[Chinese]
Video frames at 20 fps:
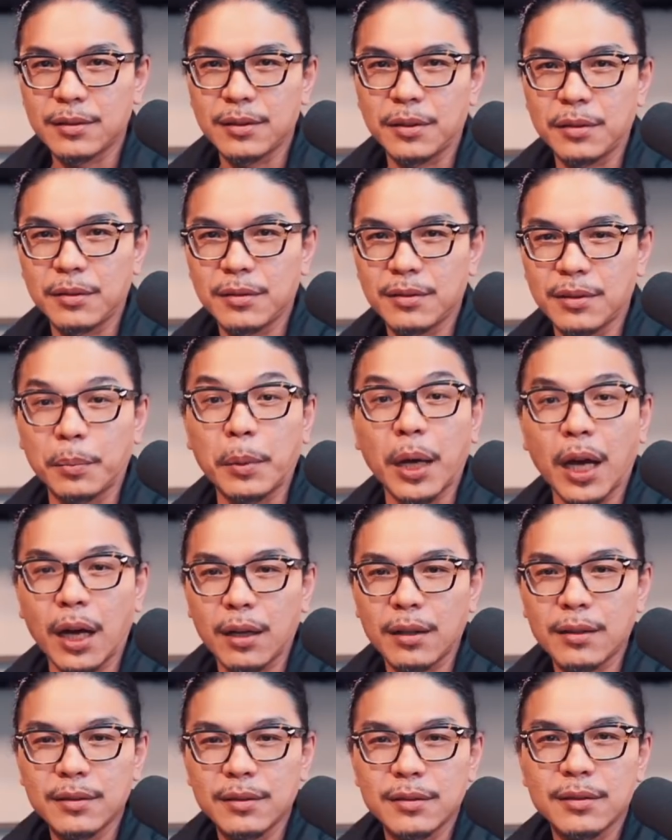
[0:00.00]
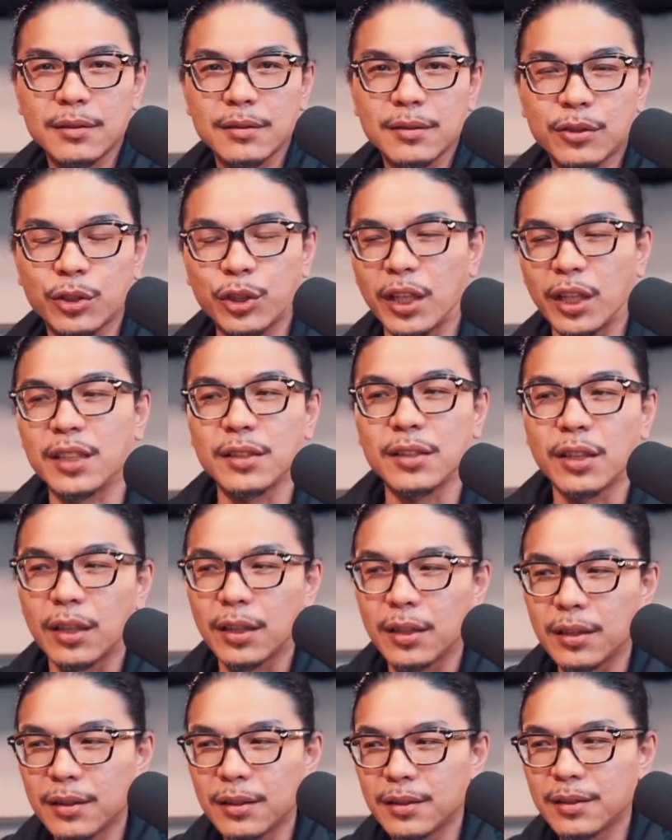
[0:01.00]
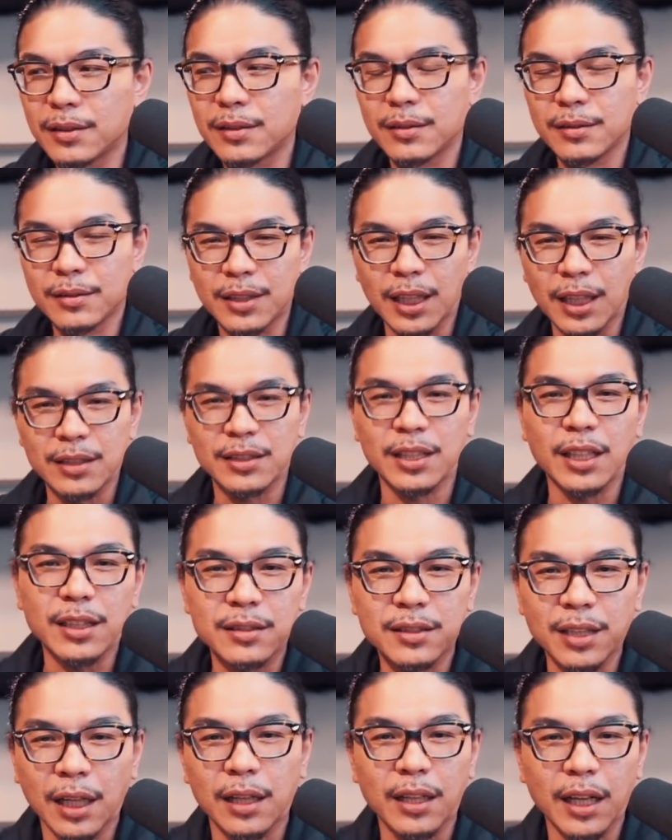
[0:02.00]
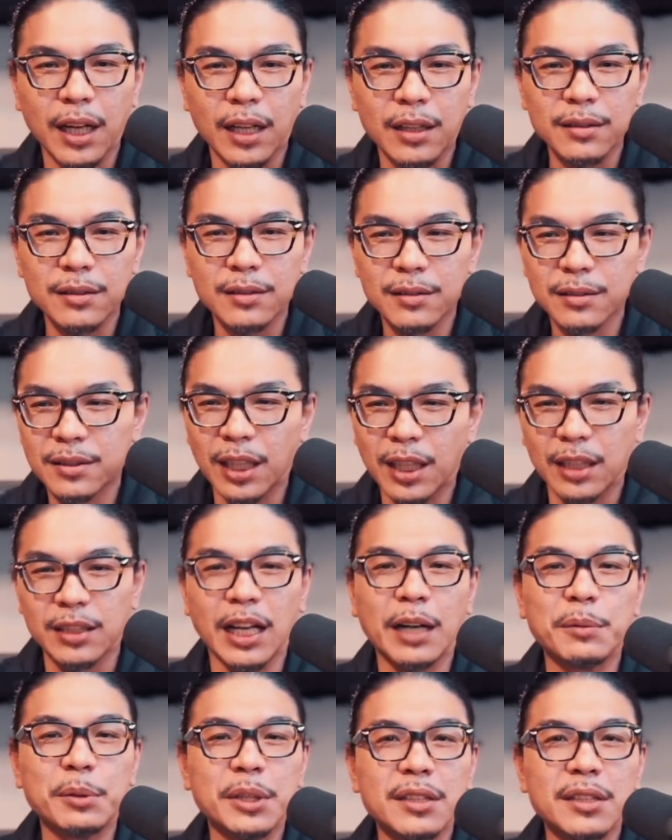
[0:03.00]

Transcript: 有没有？去了就抢钱抢粮抢娘们，